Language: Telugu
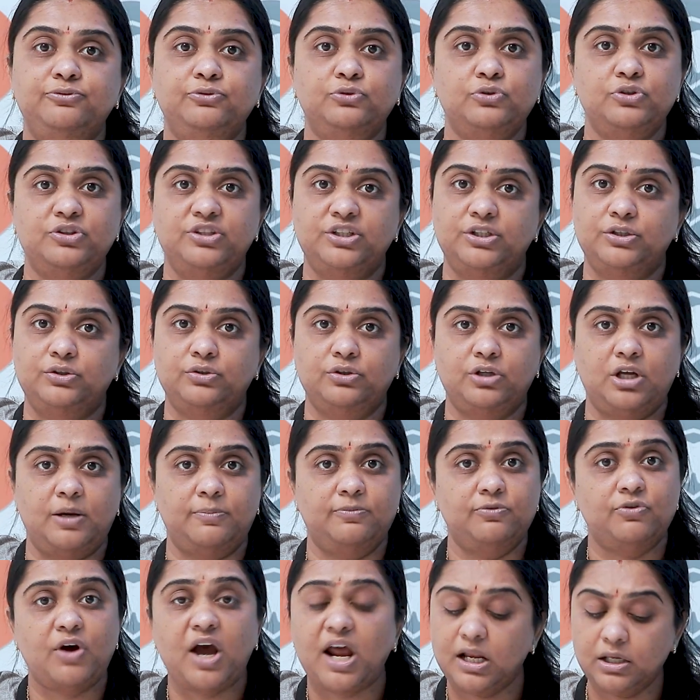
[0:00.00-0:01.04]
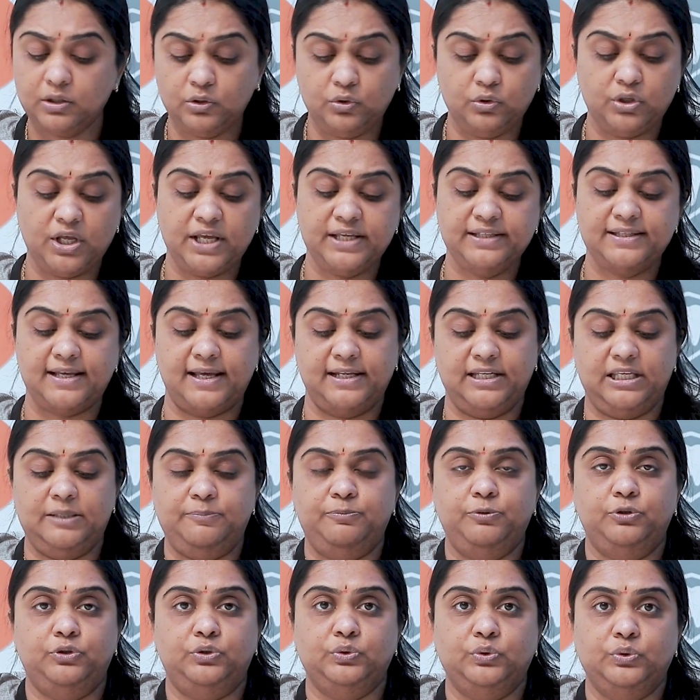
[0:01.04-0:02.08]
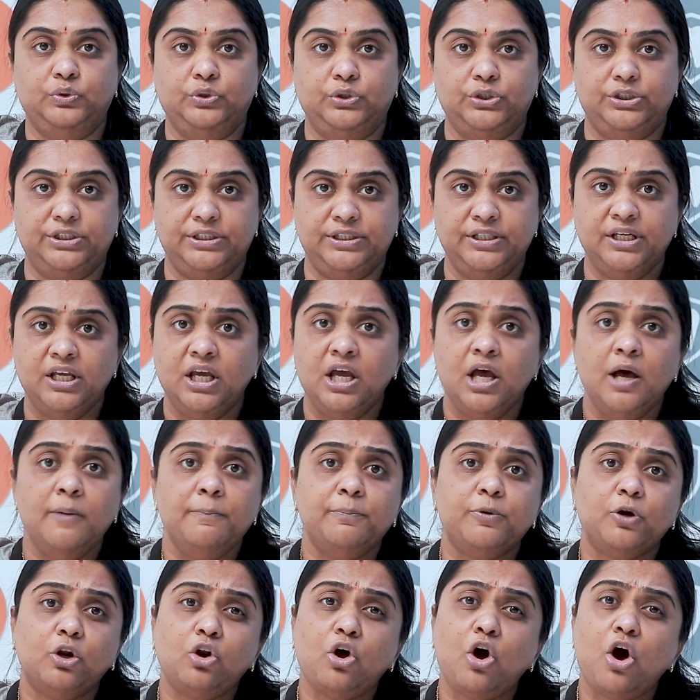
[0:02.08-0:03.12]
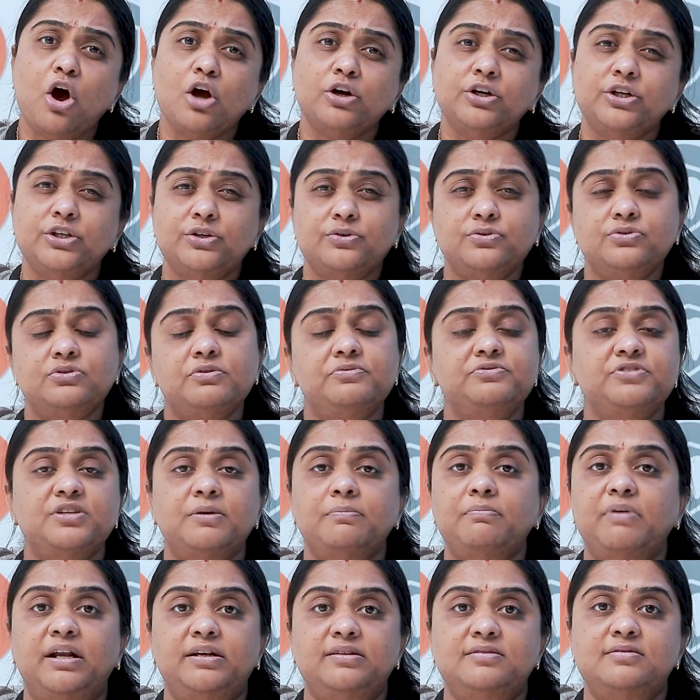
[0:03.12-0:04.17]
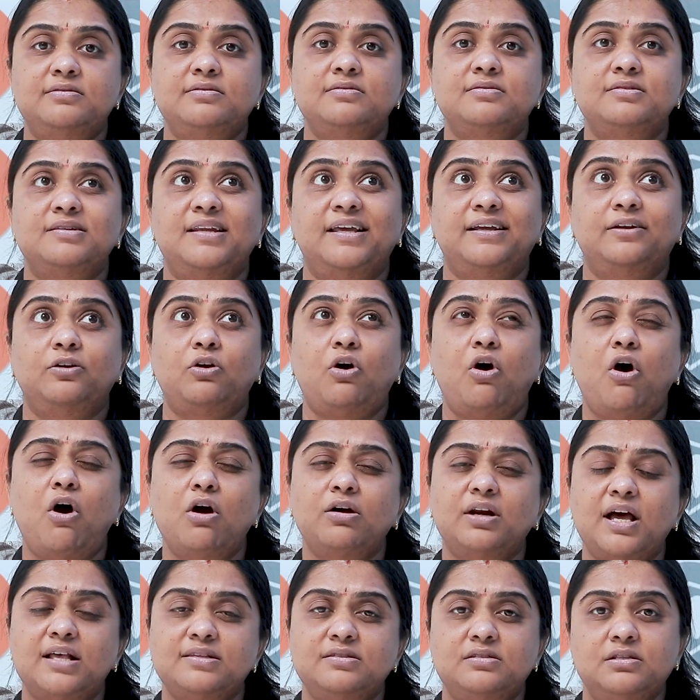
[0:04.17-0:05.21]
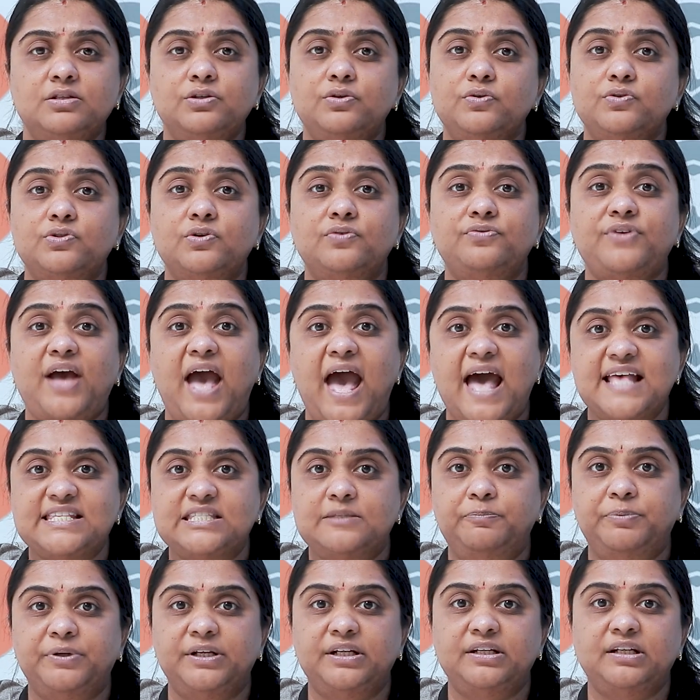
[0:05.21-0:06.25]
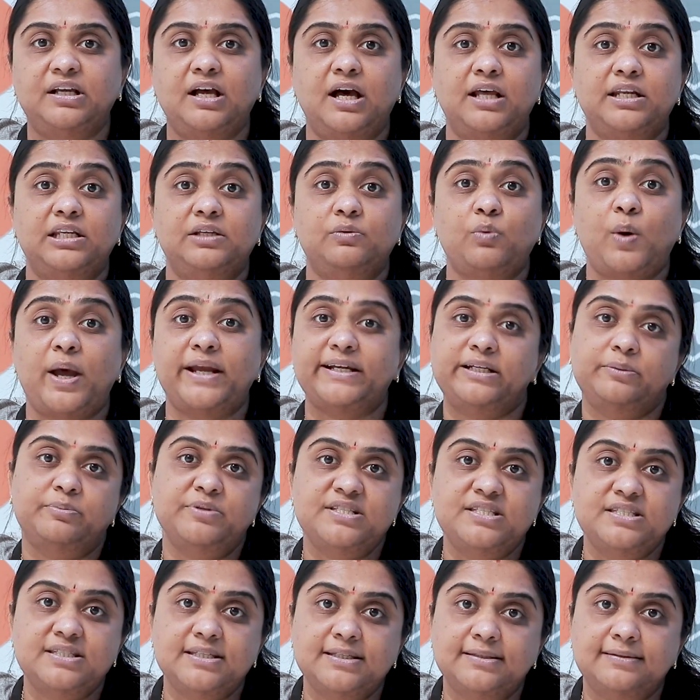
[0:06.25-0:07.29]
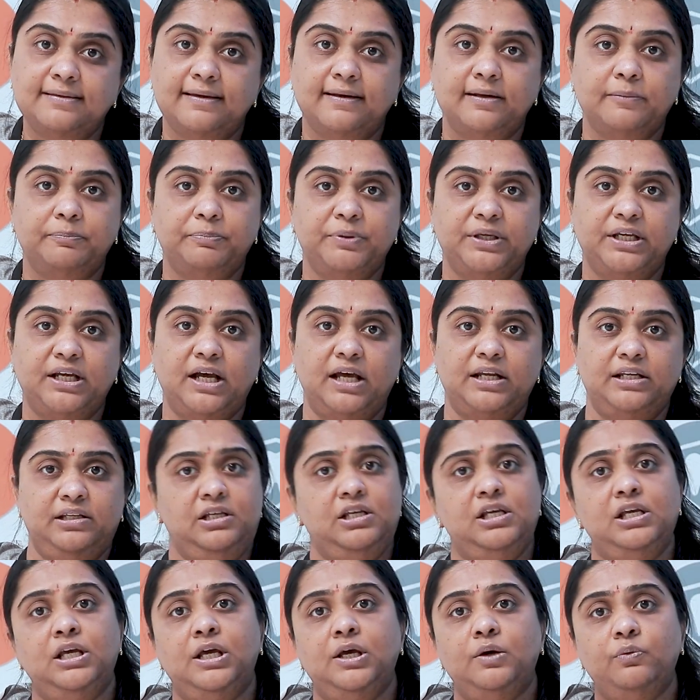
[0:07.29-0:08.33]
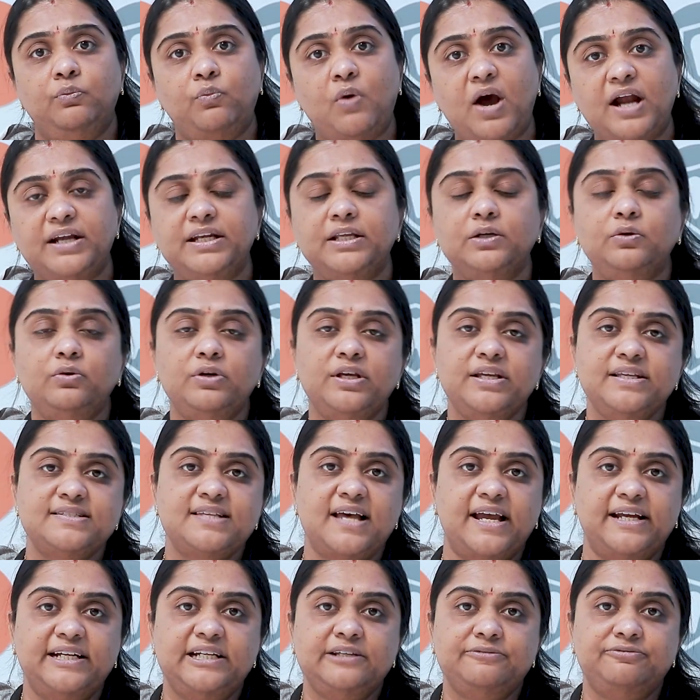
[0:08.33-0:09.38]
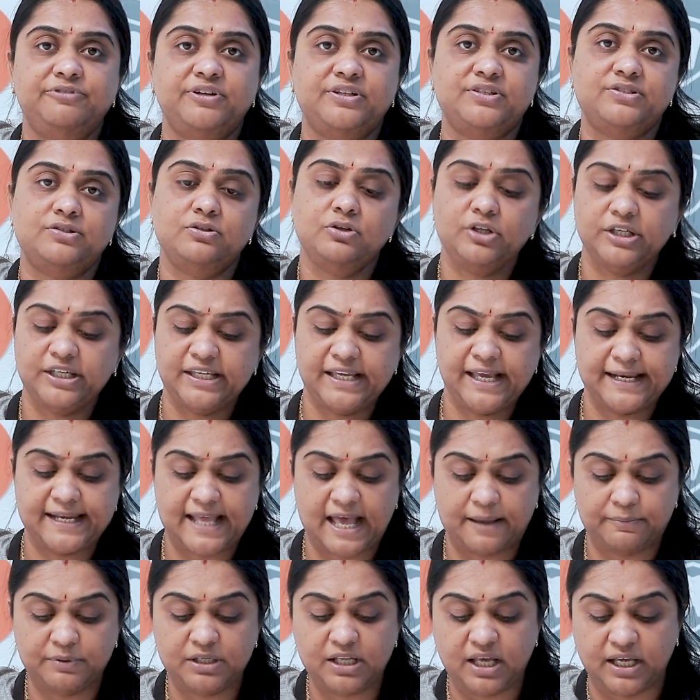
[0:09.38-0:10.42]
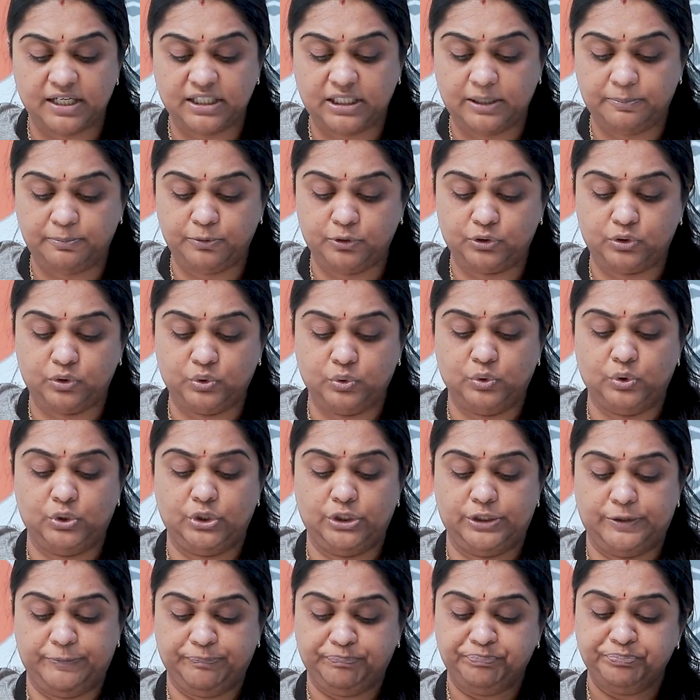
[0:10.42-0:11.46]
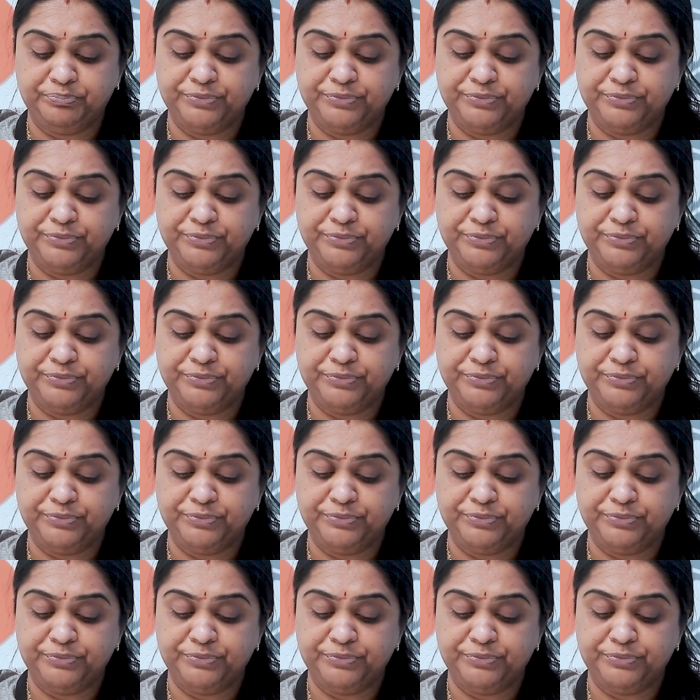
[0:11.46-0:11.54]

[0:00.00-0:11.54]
ఫుడ్ తింటున్నాం వాళ్ళకు కూడా ఇది అరిగిపోతూ ఉంటుంది ప్రొలాంగ్డ్ యూస్ ఆఫ్ సమ్ మెడిసిన్స్ లైక్ లాంగ్ లాస్టింగ్ యూజ్ ఆఫ్ ఆస్పిరిన్ కానీ వైటమిన్ సి థెరపీ కానీ వాటికి కూడా ఈ సైడ్ ఎఫెక్ట్స్లో ఈ ఎనామిల్ అరిగిపోతూ ఉంటుంది